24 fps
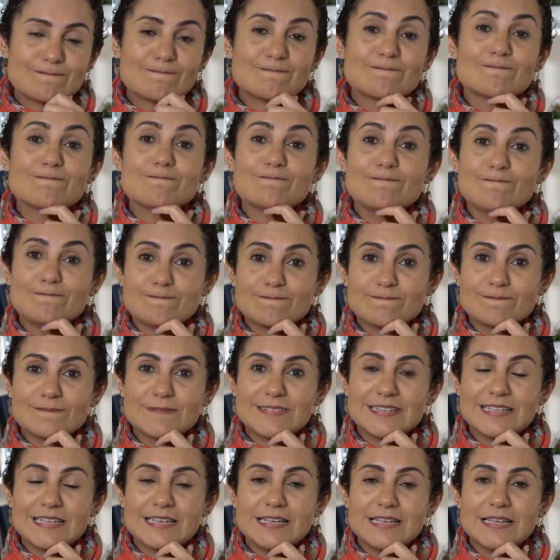Hum,
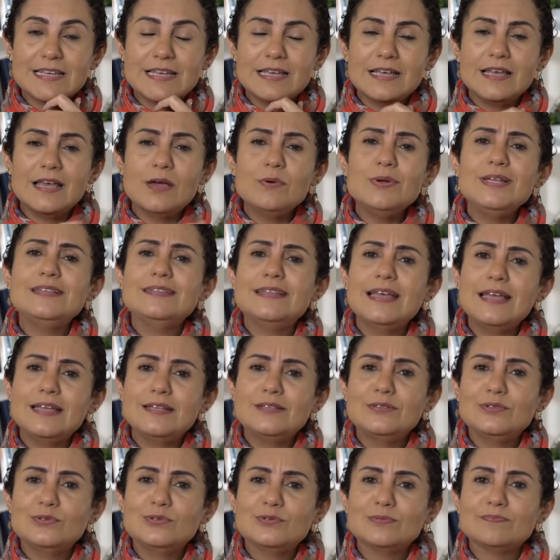eu
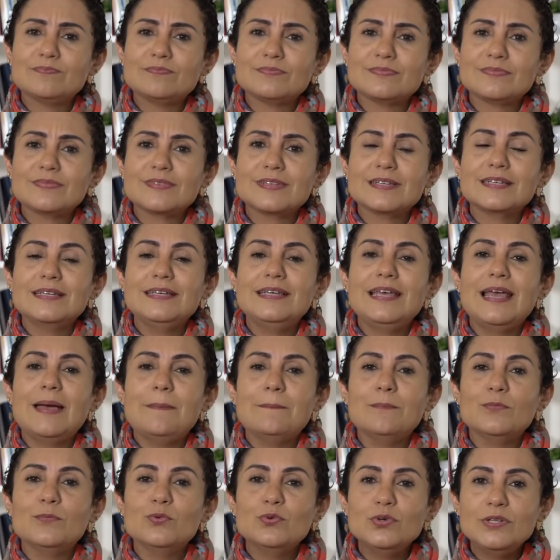entendo que é
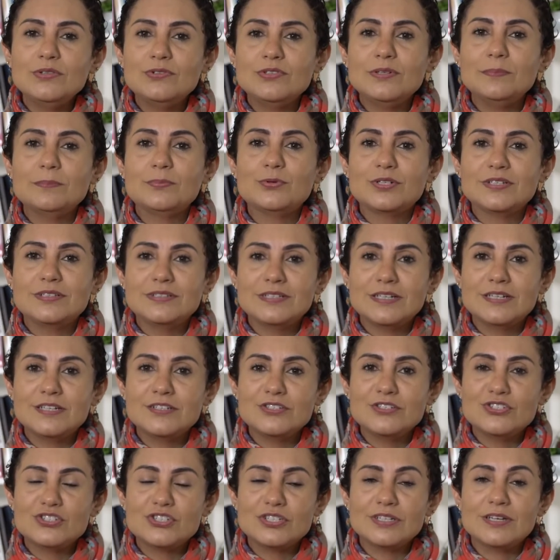muito
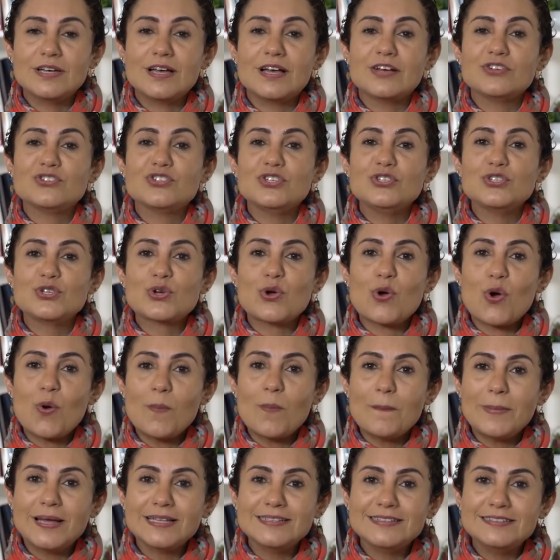importante a gente
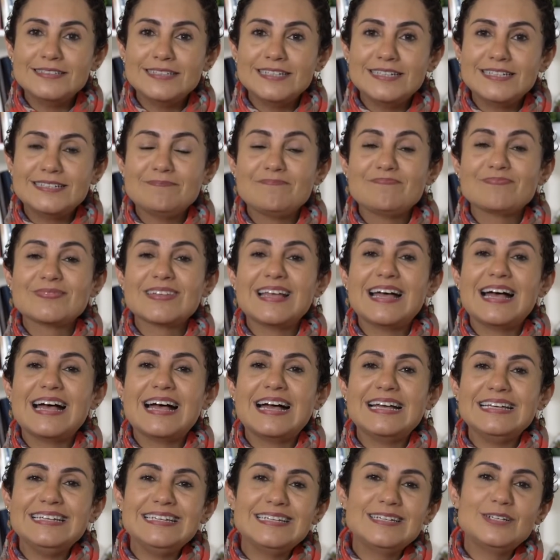combater a
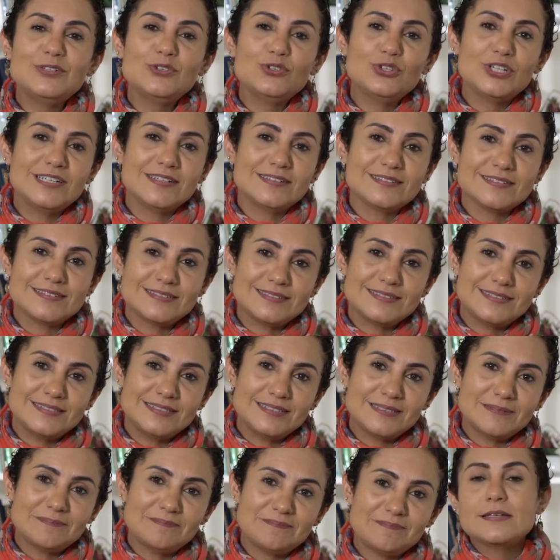
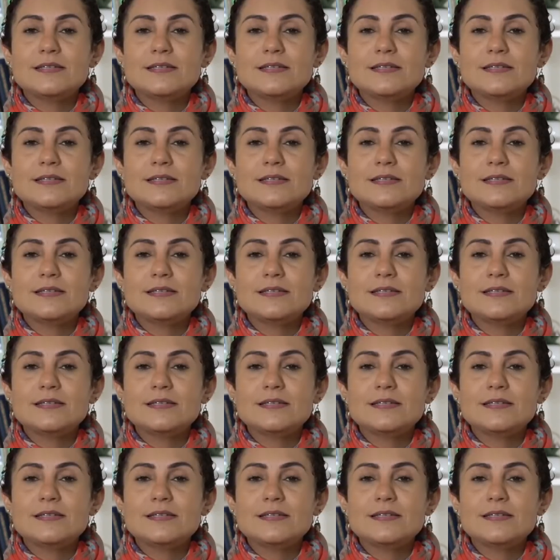ignorância.